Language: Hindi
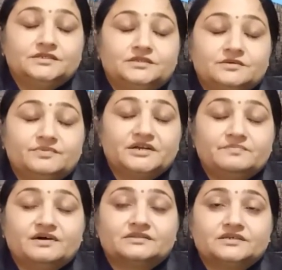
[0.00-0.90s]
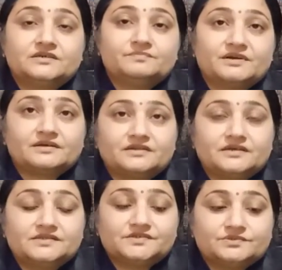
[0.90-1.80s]
इतनी बड़ी भर्ती की
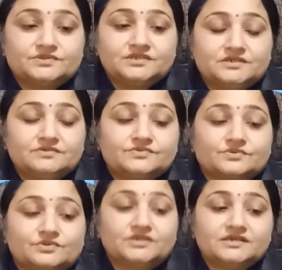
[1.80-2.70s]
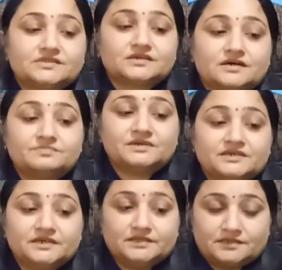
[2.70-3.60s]
प्रक्रिया जो थी उसको निरस्त कब
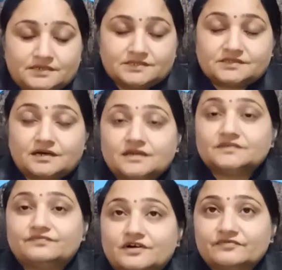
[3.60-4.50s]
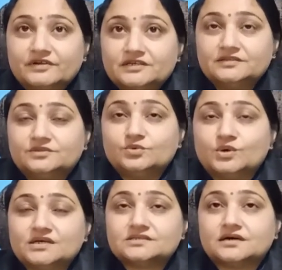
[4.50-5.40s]
की गई सात फरवरी
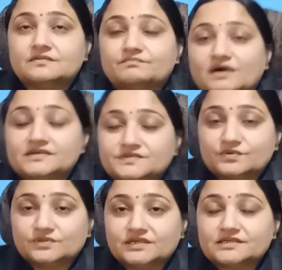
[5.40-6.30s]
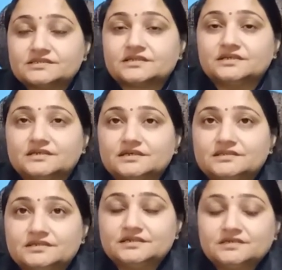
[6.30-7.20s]
2022 को निरस्त की गई
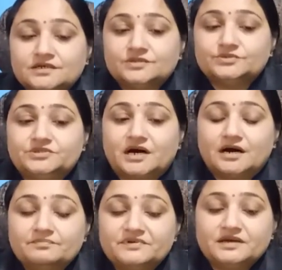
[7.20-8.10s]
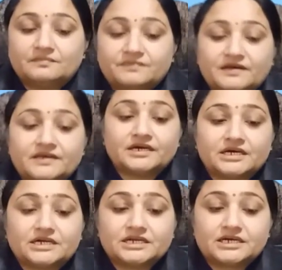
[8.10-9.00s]
थी तो यहाँ भी आपका एक
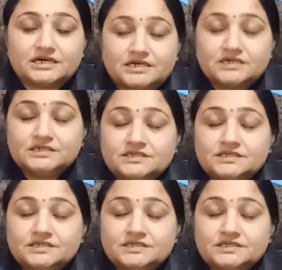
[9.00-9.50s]
करंट का